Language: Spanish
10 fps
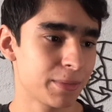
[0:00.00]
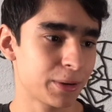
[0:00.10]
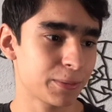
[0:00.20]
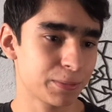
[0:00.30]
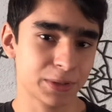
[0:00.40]

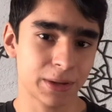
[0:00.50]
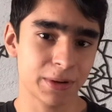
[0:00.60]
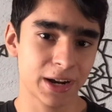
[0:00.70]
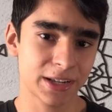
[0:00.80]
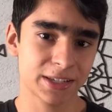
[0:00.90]
pero pues
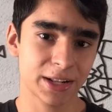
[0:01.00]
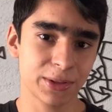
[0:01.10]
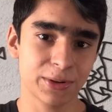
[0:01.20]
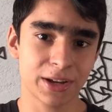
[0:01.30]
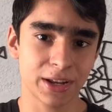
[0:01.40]
también era
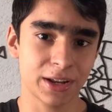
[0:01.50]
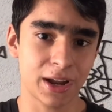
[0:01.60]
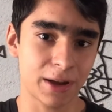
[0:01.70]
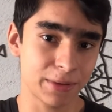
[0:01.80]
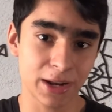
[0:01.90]
cierto
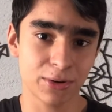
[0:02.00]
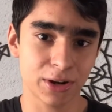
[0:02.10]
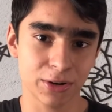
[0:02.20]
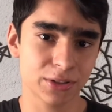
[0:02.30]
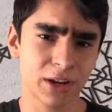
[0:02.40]
que había algo
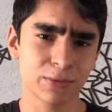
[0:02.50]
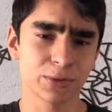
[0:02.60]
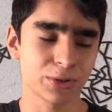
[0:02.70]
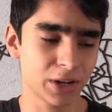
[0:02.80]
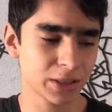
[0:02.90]
que no estaba
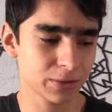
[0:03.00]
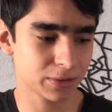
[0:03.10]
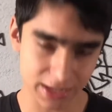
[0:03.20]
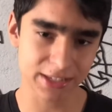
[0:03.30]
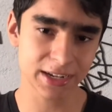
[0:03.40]
funcionando.
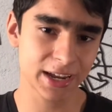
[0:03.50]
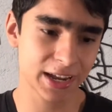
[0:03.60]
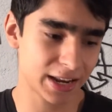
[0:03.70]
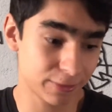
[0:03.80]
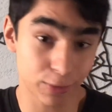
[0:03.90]
Ya sea
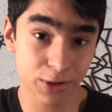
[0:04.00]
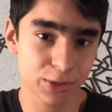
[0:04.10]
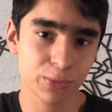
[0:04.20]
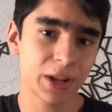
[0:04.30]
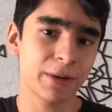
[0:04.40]
que el enfoque
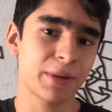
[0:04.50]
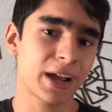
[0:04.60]
estuviera